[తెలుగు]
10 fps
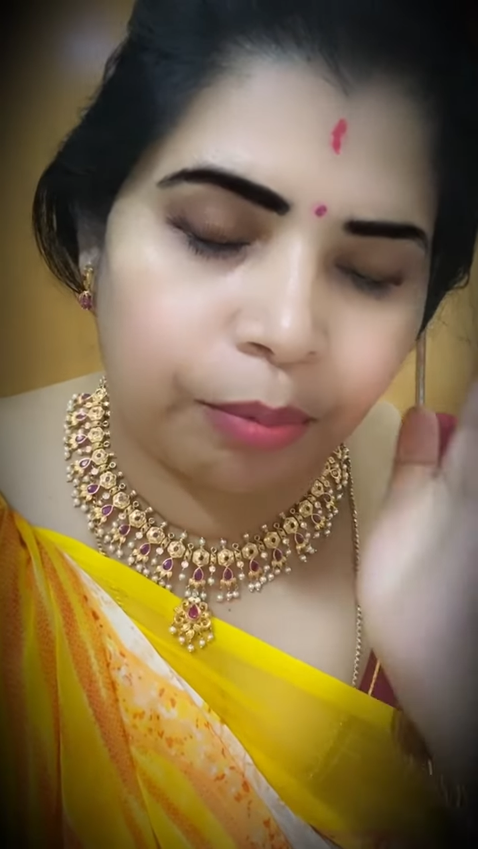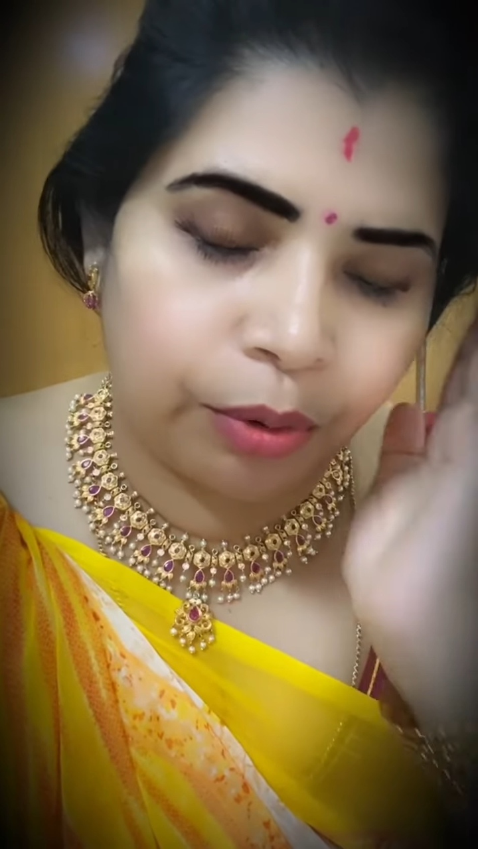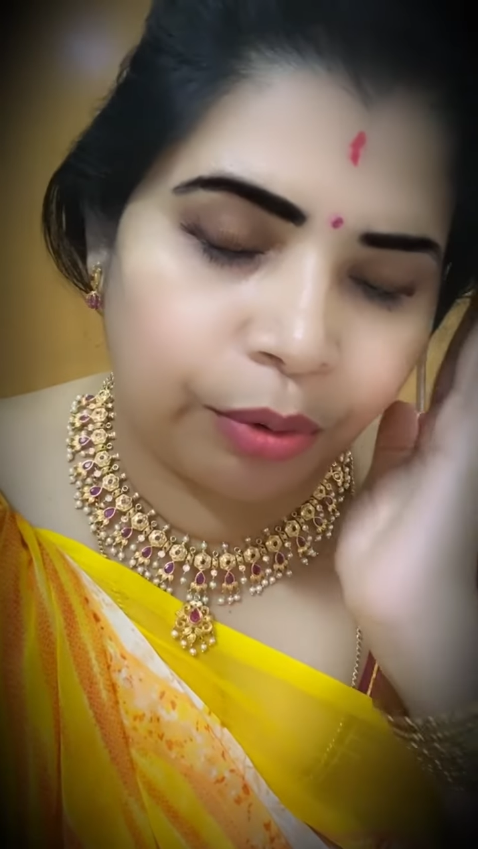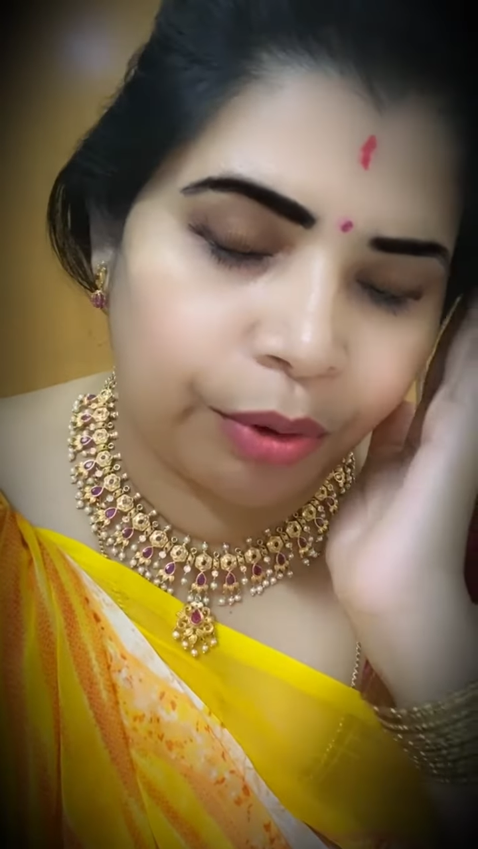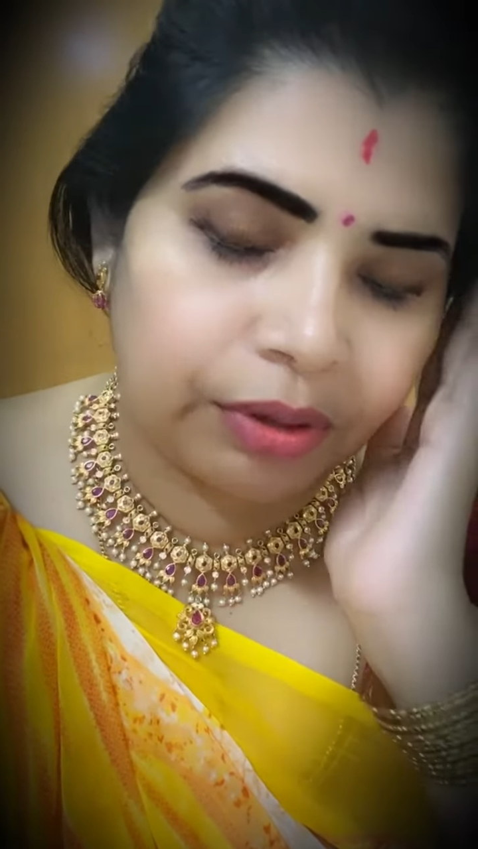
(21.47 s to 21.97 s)

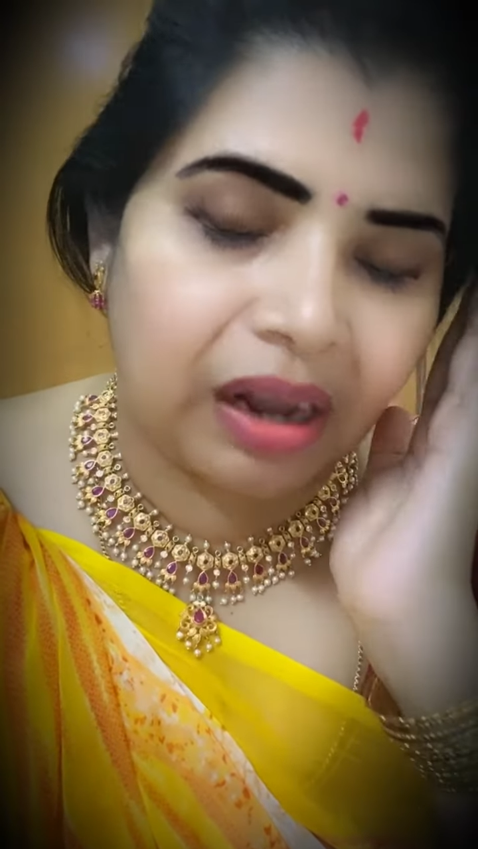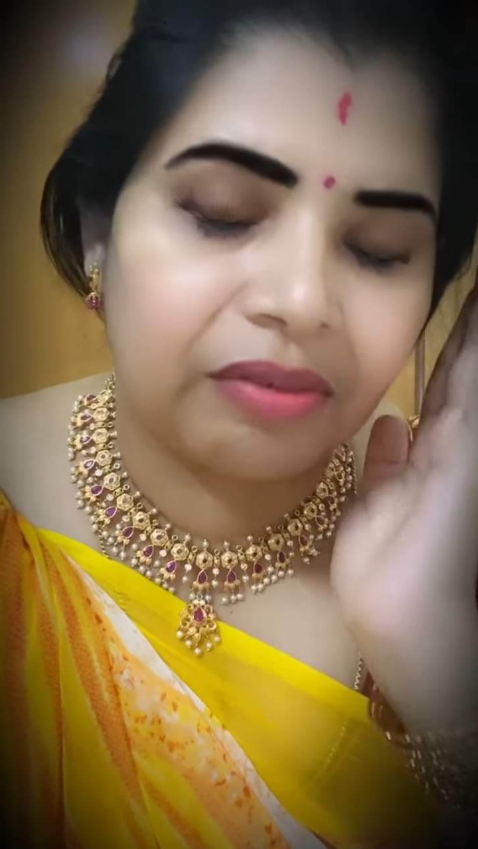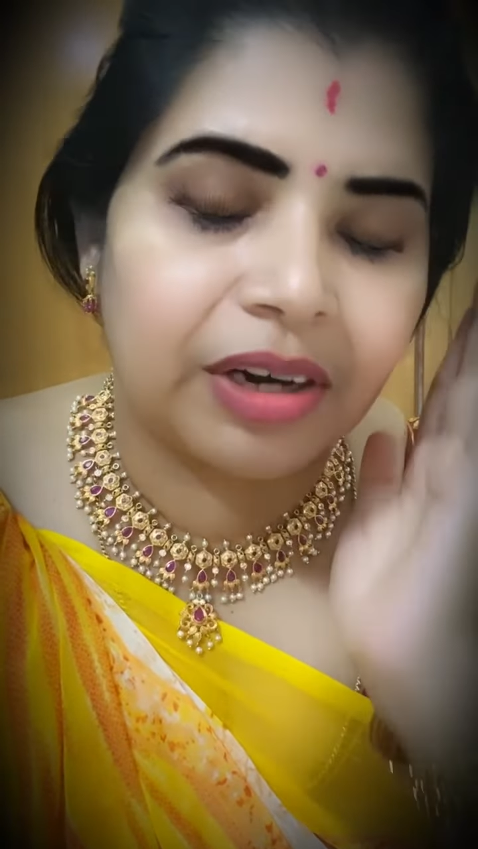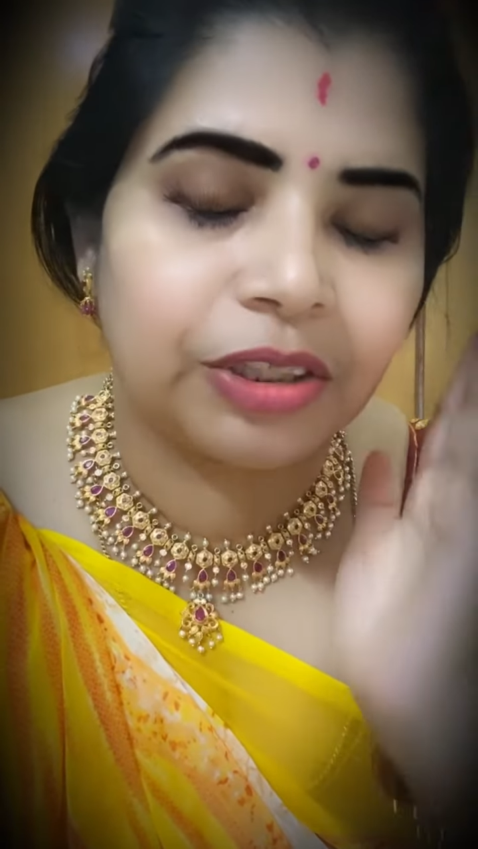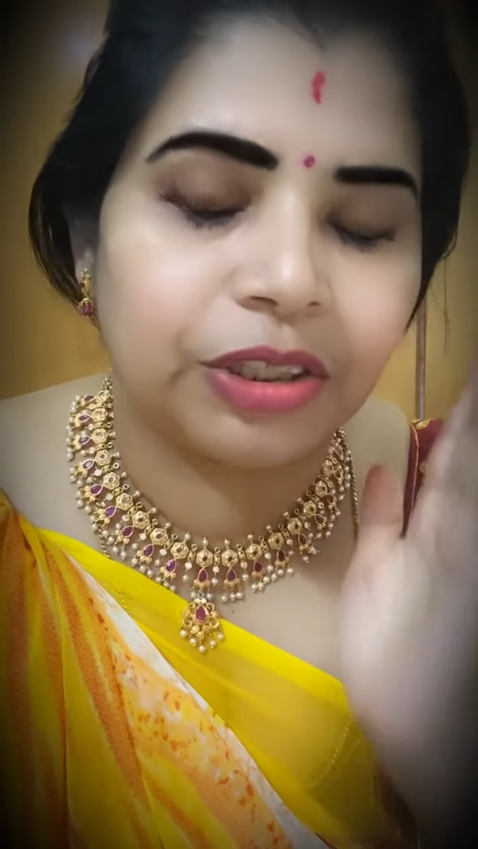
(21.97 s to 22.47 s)
పడుకోండి
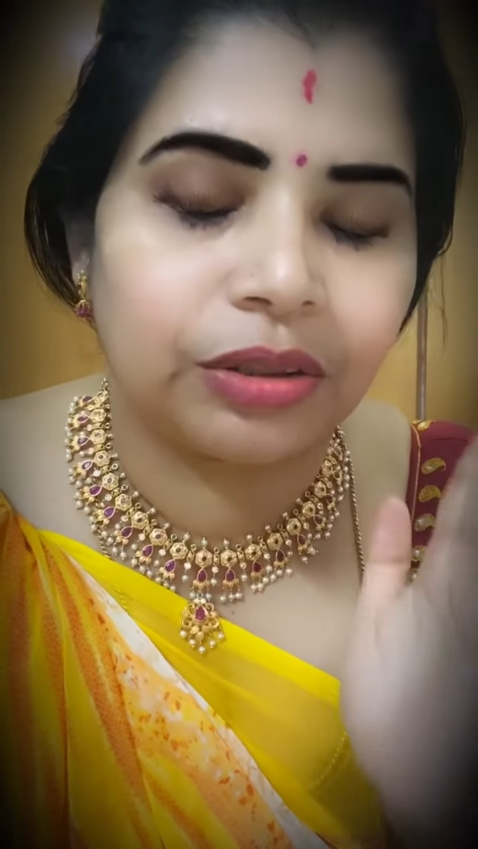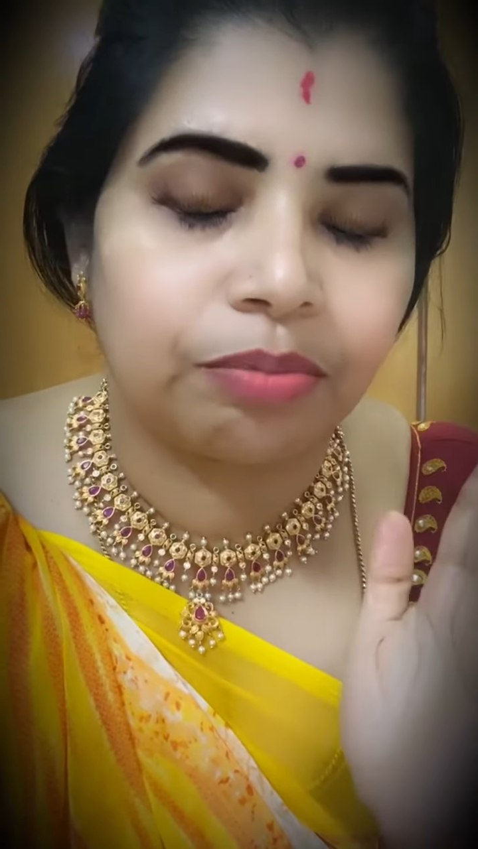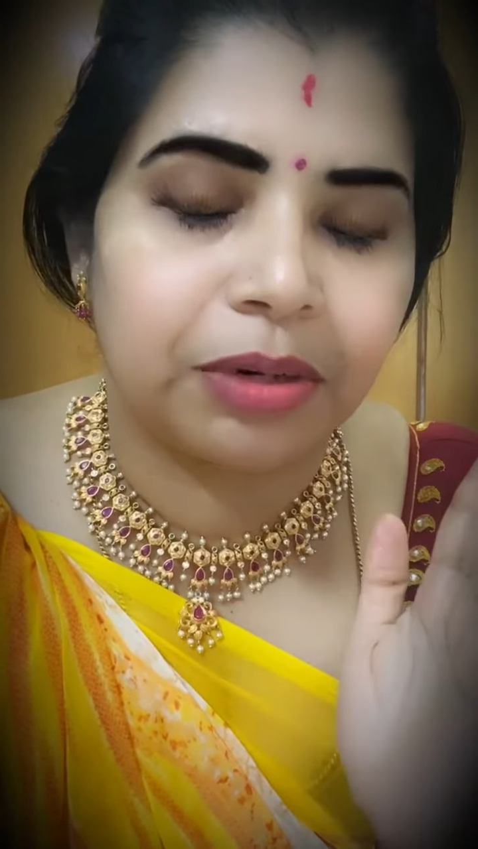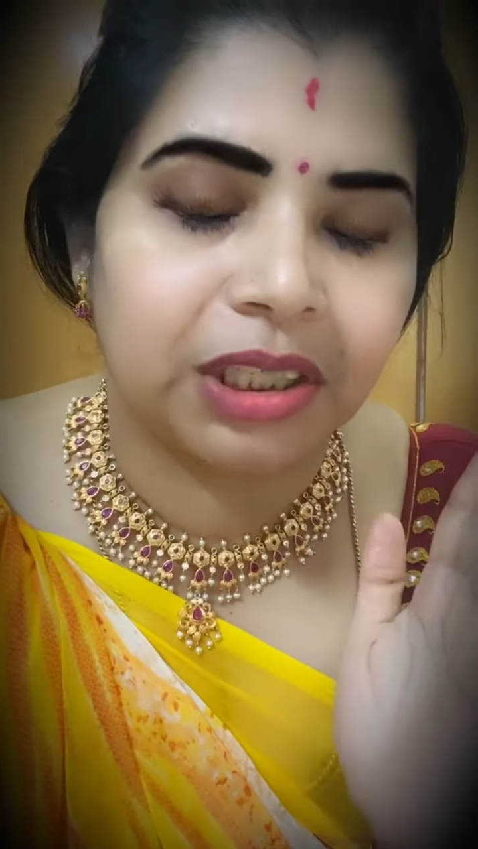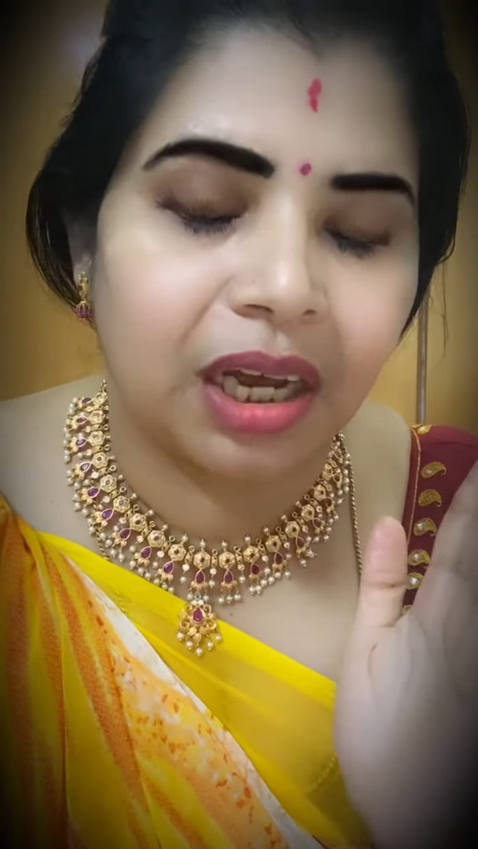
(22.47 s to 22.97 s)
అలవాటు చేసుకు
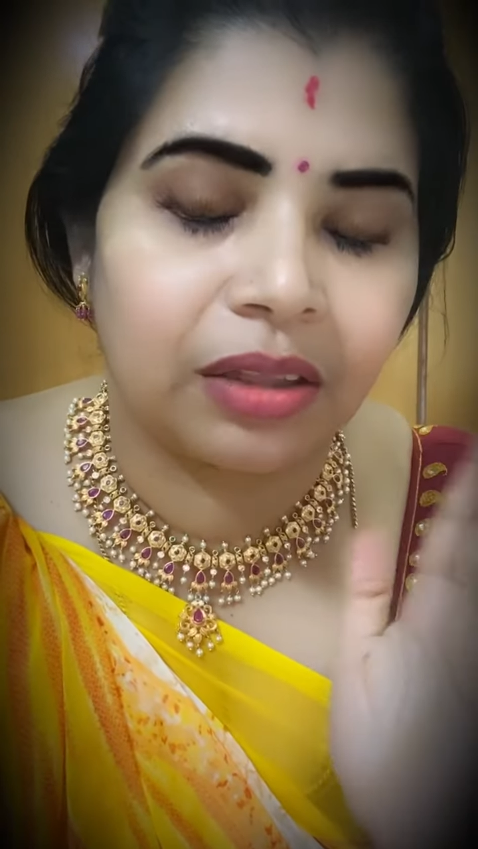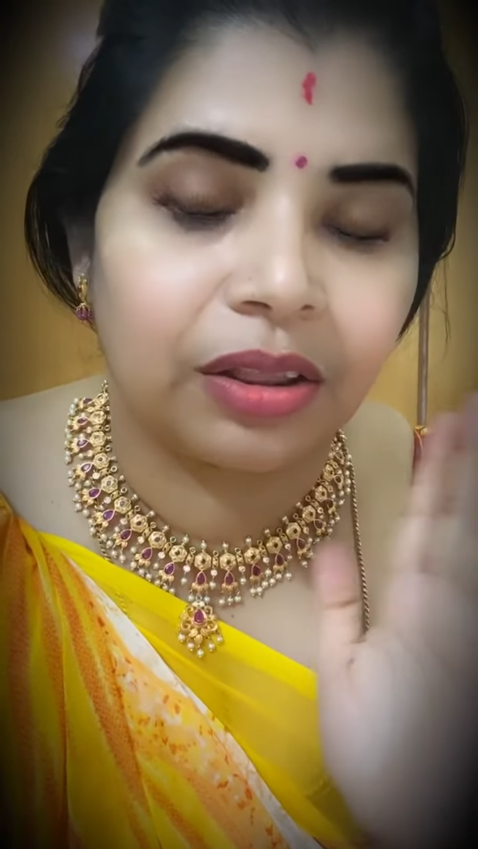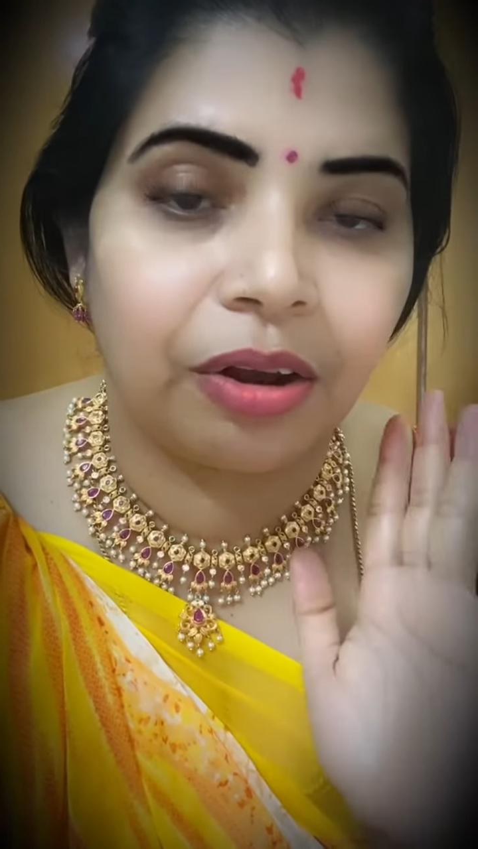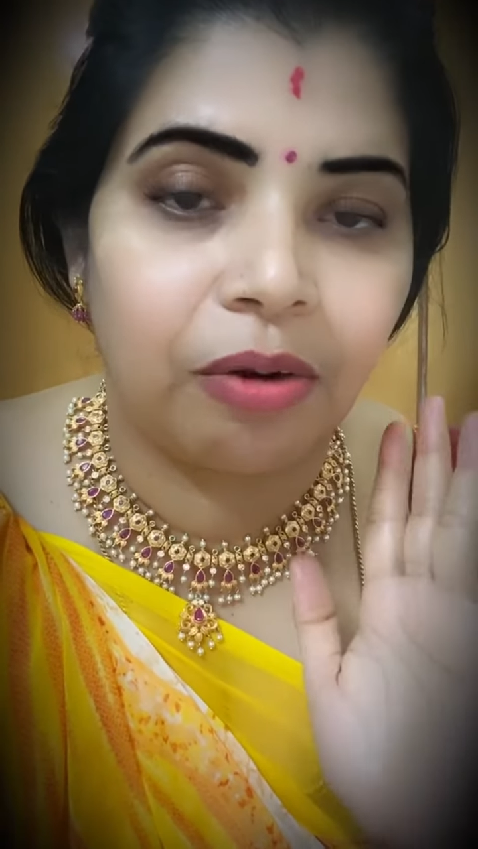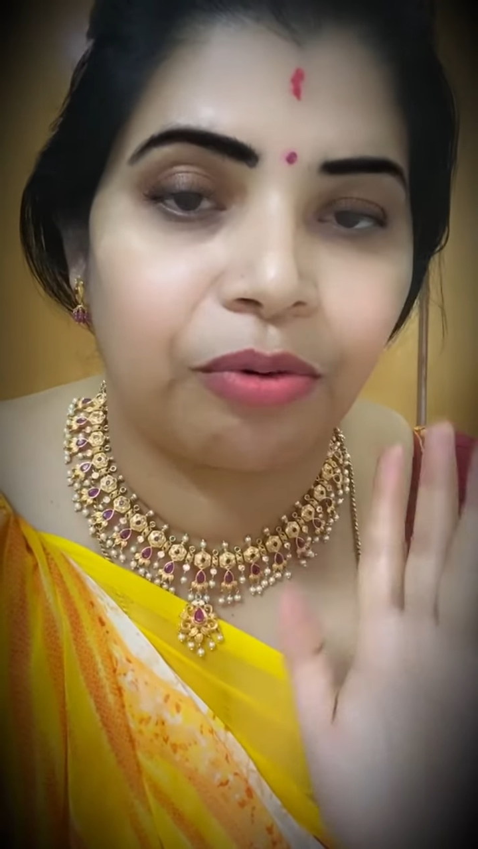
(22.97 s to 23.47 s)

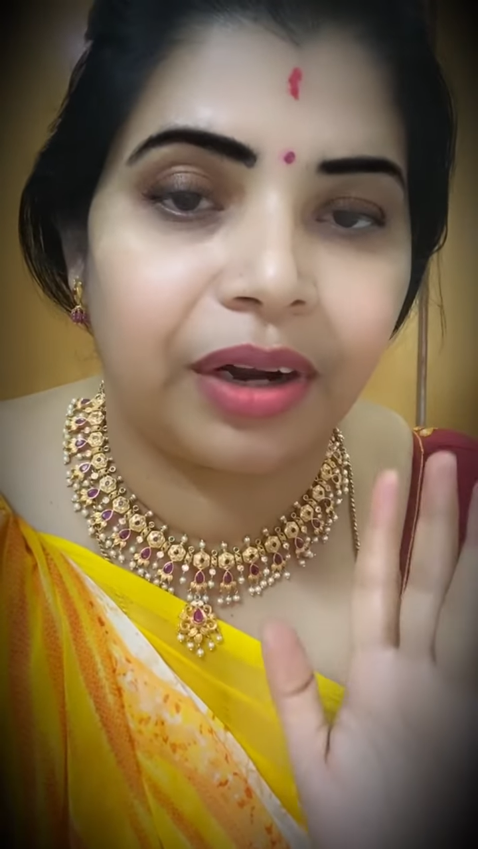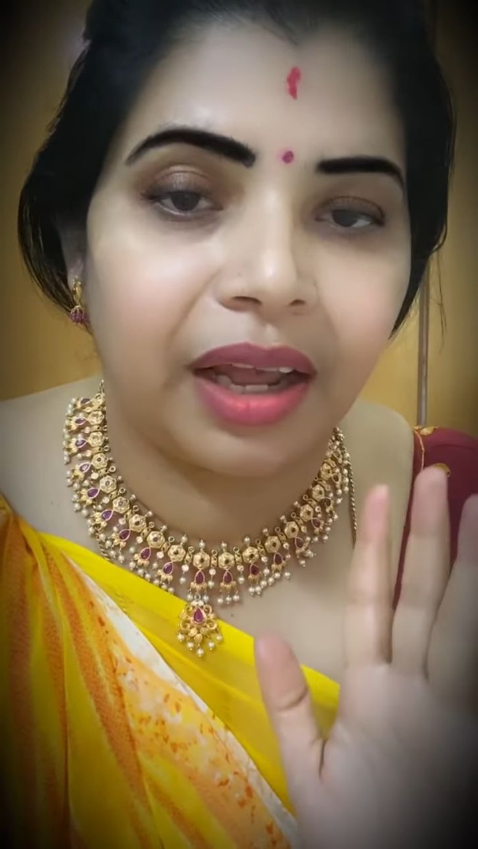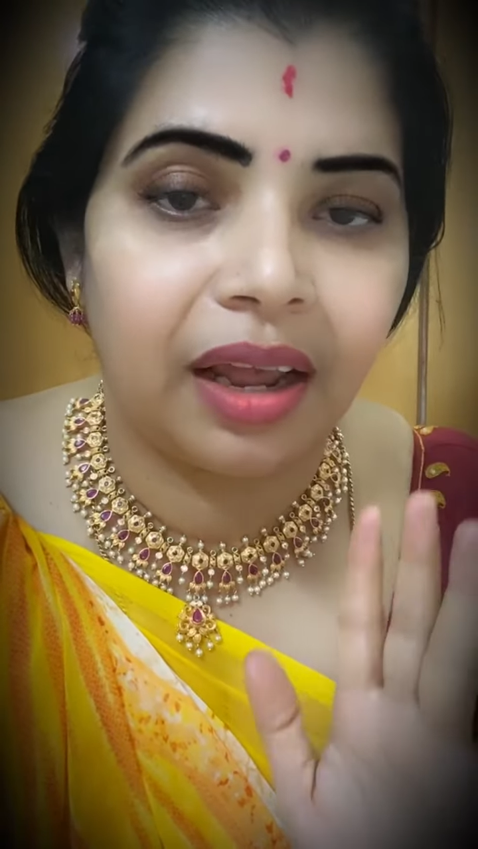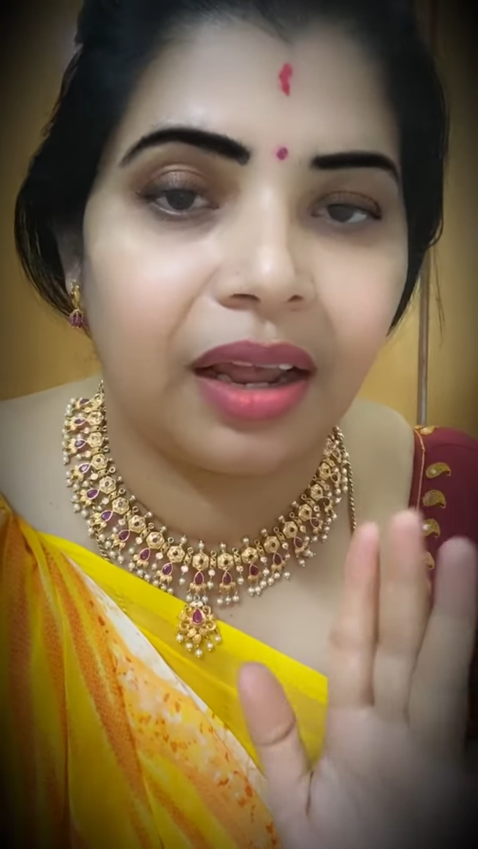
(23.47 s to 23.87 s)
ప్రశాంతంగా ఉంటే